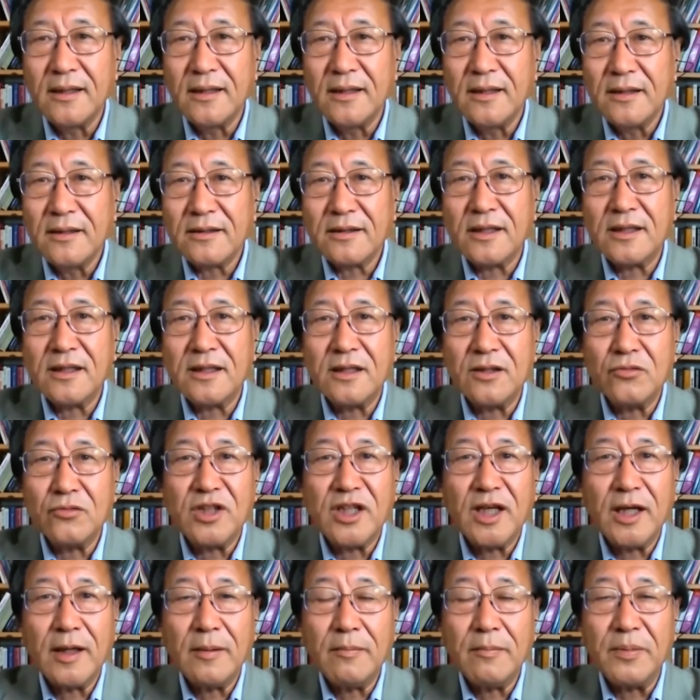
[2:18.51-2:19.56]
就他用
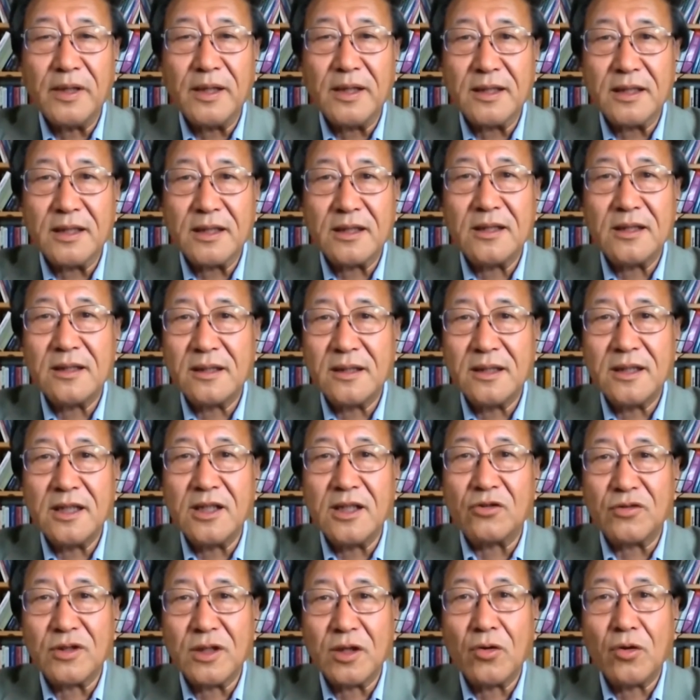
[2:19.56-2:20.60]
铅笔在地
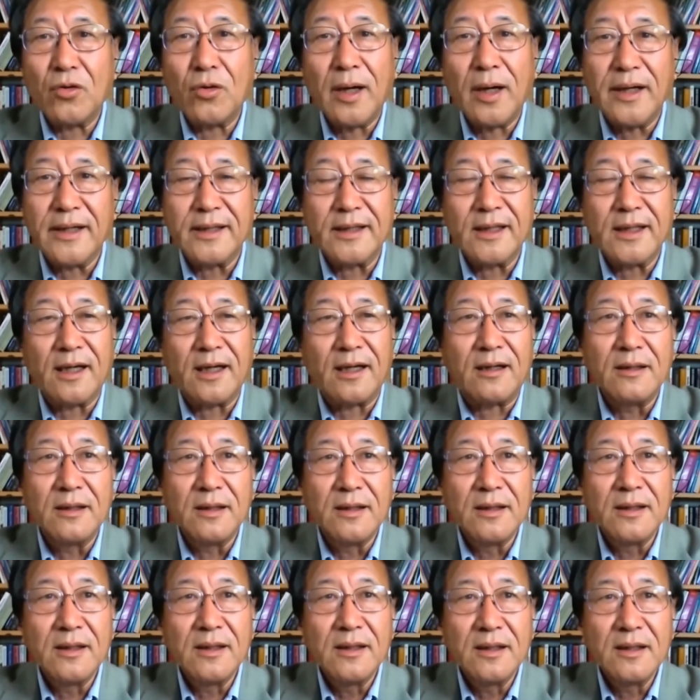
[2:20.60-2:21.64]
图上画一道，
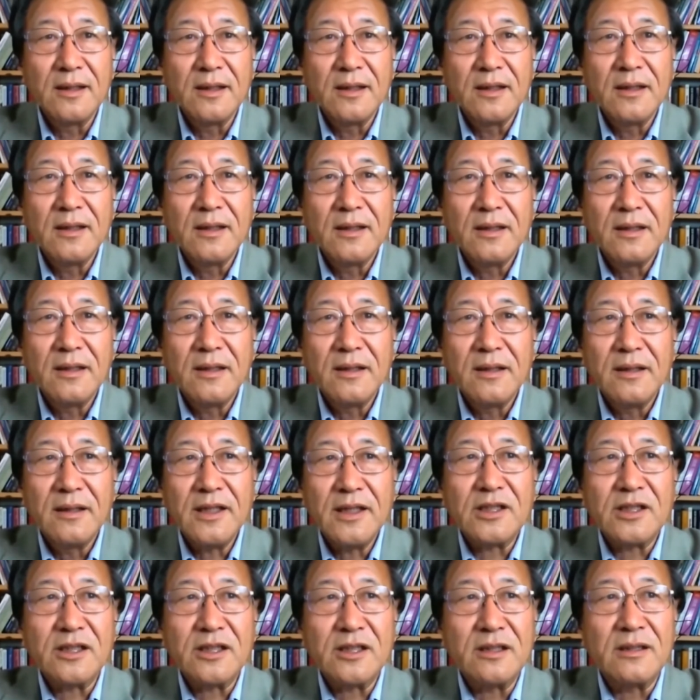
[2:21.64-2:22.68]
那
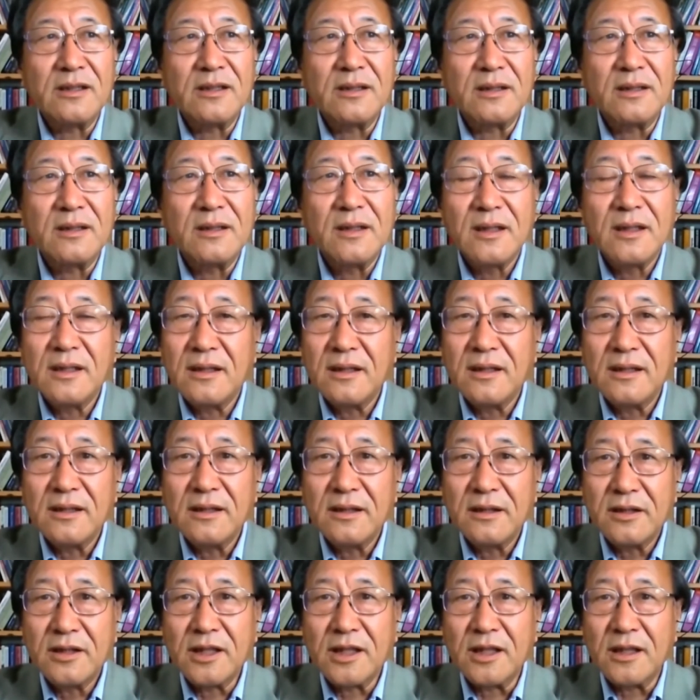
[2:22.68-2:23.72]
是
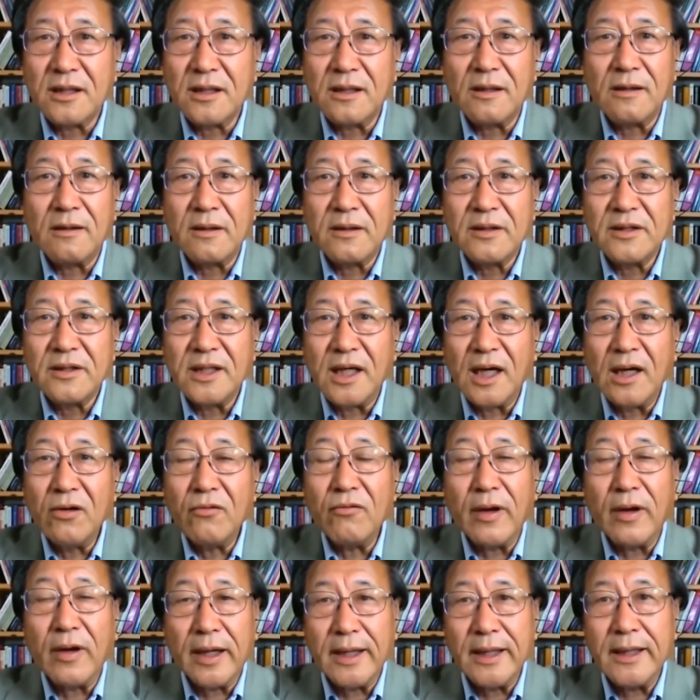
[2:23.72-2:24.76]
这个人
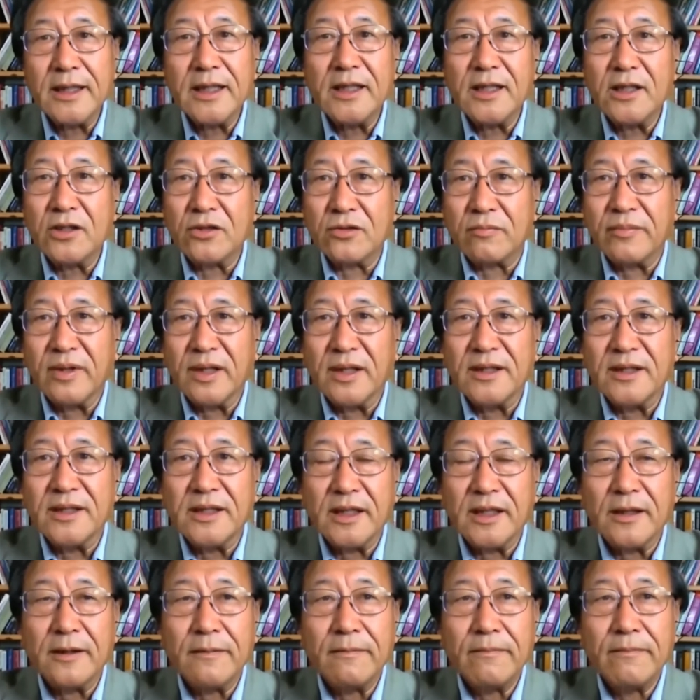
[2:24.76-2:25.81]
为的一种边
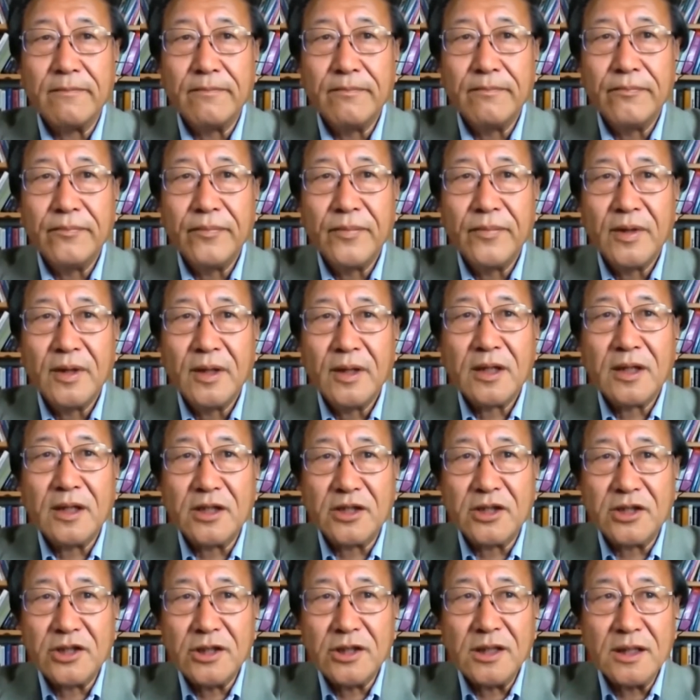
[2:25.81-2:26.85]
界。那可
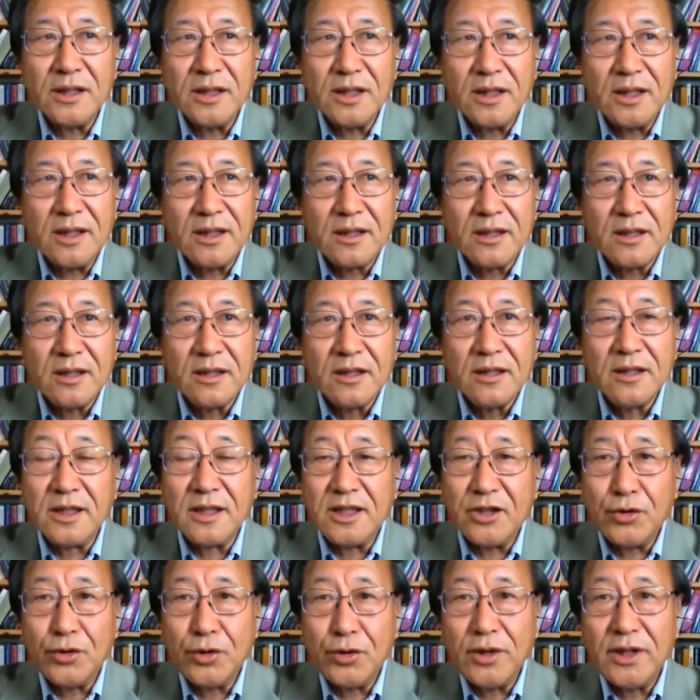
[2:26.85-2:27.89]
是呢，你那个
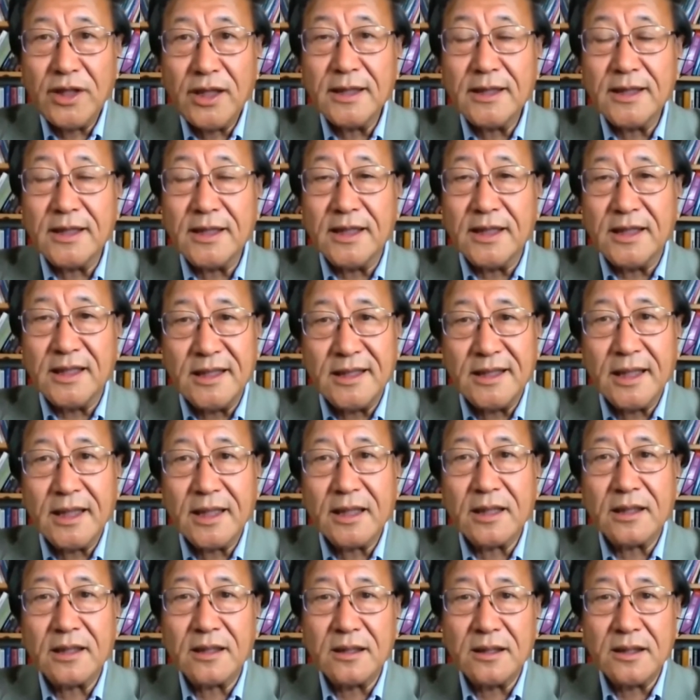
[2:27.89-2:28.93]
曲线底下
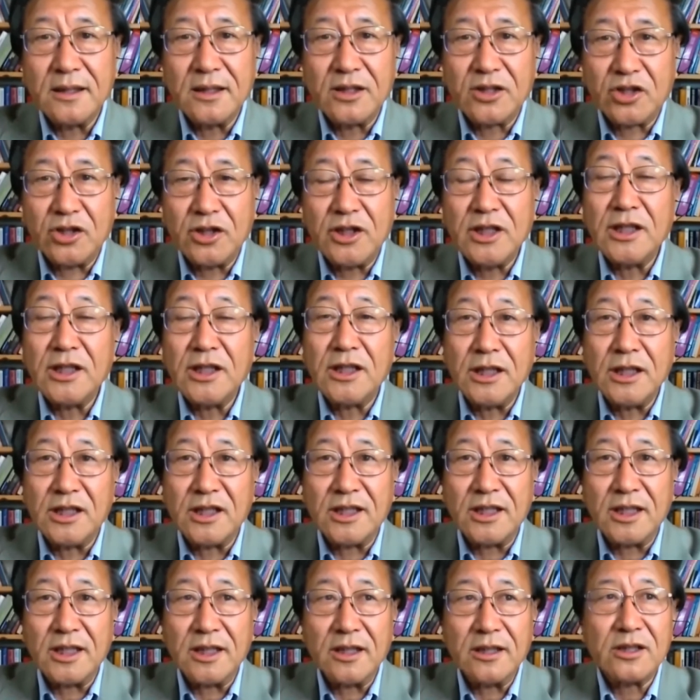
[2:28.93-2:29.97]
的实际地
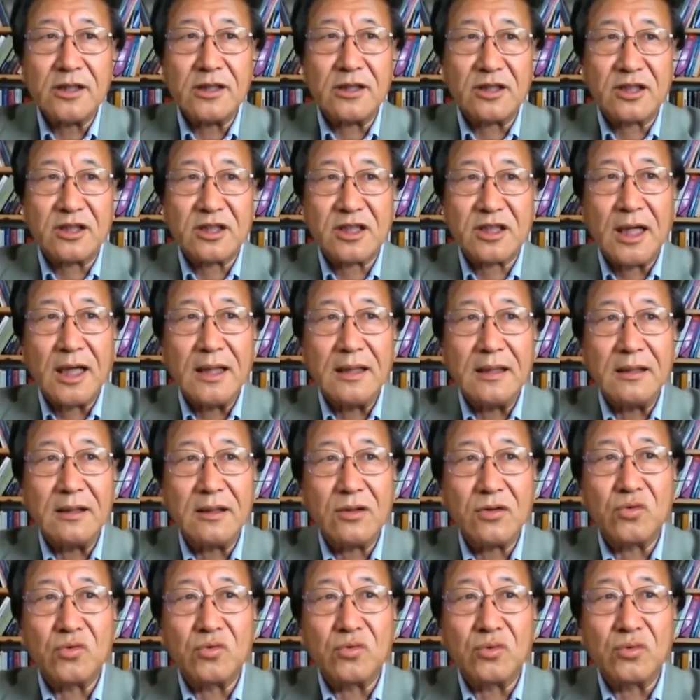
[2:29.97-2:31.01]
形是山
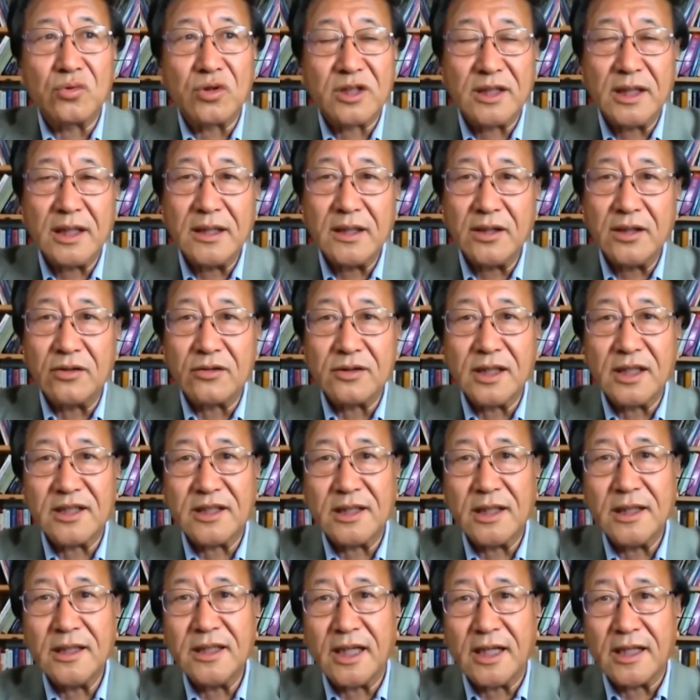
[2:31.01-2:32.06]
谷，山有在
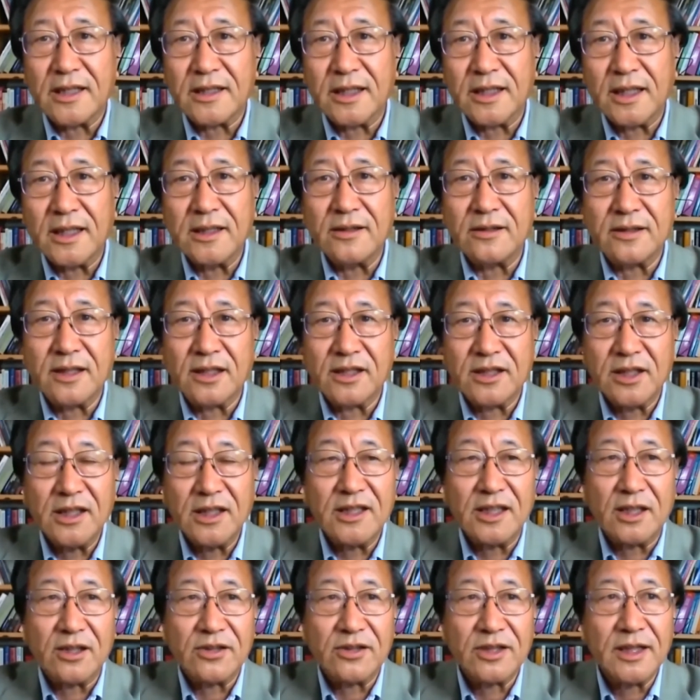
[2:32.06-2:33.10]
山顶上，有在山
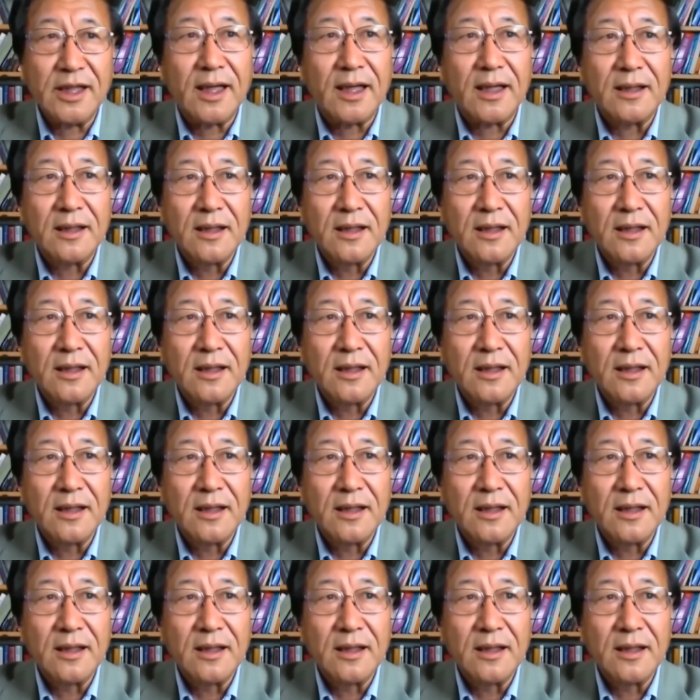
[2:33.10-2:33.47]
脚下。